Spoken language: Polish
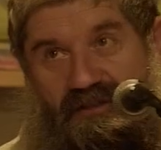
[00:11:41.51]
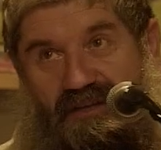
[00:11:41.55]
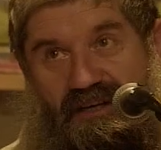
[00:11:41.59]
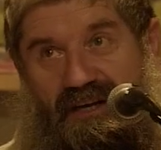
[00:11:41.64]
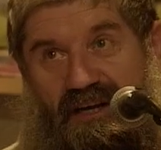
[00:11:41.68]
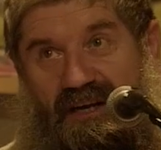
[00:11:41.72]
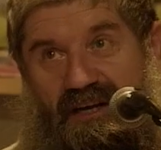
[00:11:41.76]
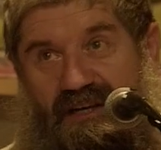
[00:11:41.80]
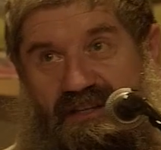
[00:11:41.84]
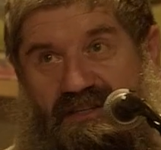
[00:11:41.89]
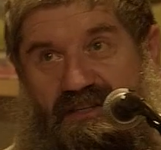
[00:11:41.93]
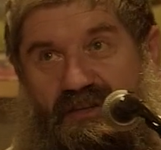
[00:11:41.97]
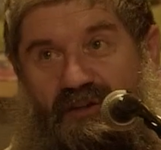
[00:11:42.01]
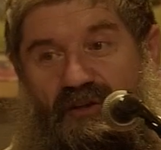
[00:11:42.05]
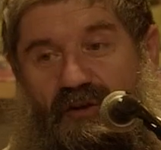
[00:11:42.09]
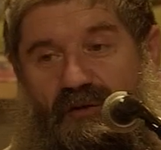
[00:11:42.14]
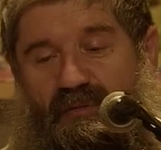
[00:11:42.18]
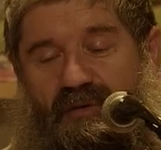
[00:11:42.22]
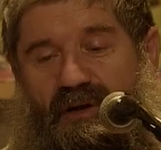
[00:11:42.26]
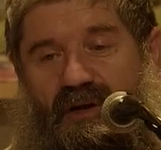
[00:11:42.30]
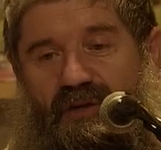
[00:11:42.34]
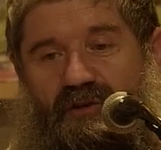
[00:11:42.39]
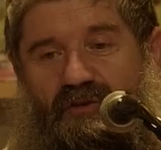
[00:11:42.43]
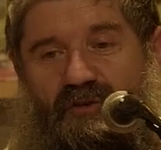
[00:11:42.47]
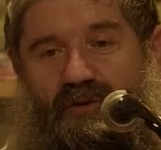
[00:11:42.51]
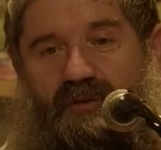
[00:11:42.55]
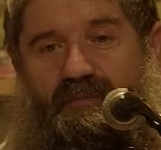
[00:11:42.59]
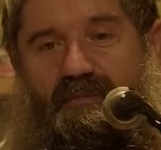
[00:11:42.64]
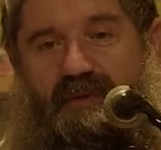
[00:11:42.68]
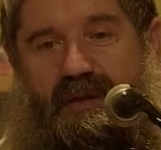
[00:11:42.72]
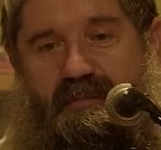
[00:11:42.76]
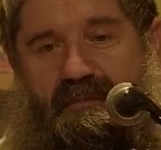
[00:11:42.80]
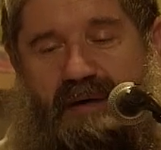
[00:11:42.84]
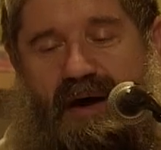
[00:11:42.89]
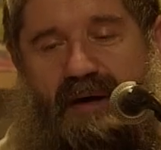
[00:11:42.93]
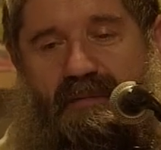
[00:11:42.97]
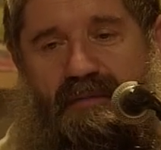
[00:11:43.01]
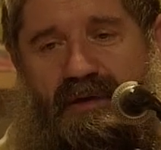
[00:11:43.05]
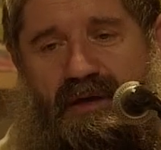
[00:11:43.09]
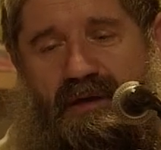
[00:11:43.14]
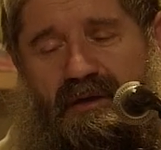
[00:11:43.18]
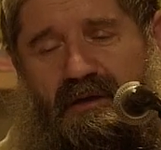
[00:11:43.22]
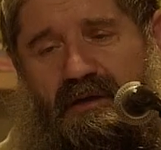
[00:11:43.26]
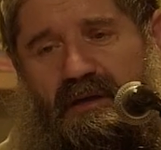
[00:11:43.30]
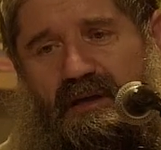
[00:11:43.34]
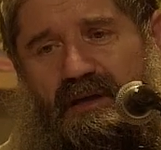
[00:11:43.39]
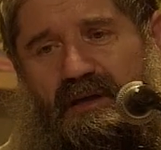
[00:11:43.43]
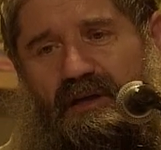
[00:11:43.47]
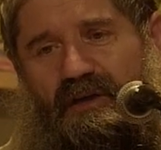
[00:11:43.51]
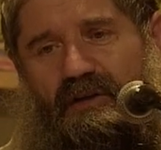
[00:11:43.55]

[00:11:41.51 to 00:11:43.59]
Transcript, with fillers: granica dobra, którą my mamy